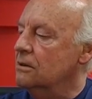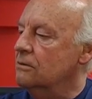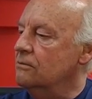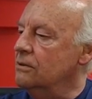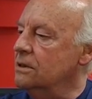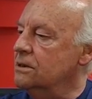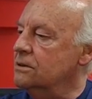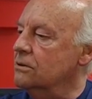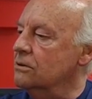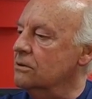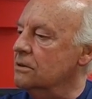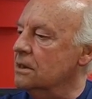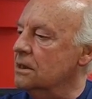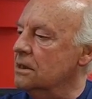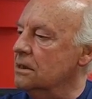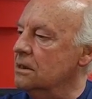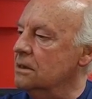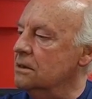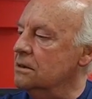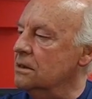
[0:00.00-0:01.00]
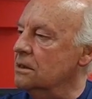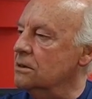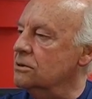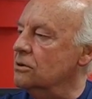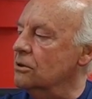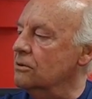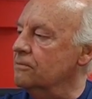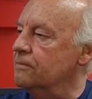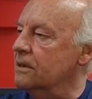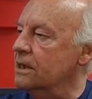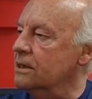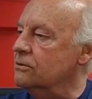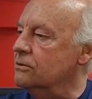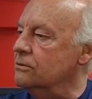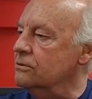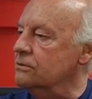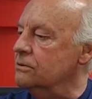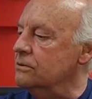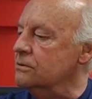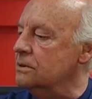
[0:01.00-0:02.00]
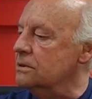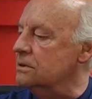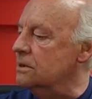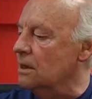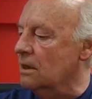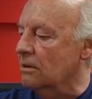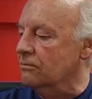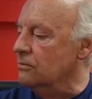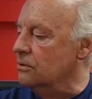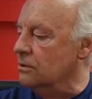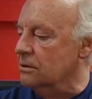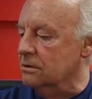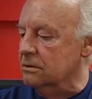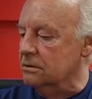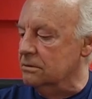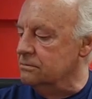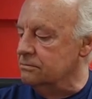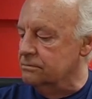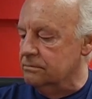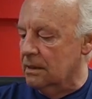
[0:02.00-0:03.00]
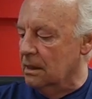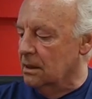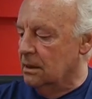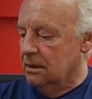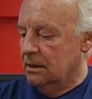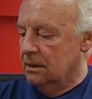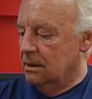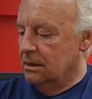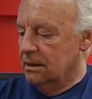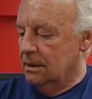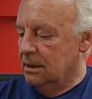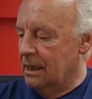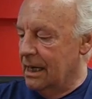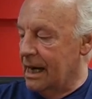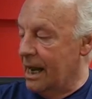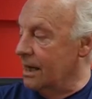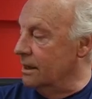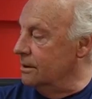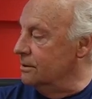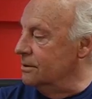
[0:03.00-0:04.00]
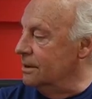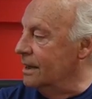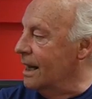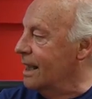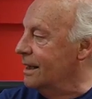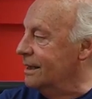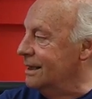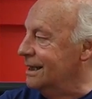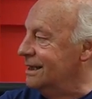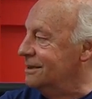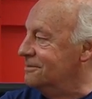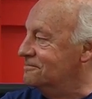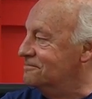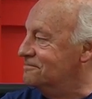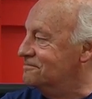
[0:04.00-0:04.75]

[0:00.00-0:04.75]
Visto di sopra tutti siamo enanos, nani,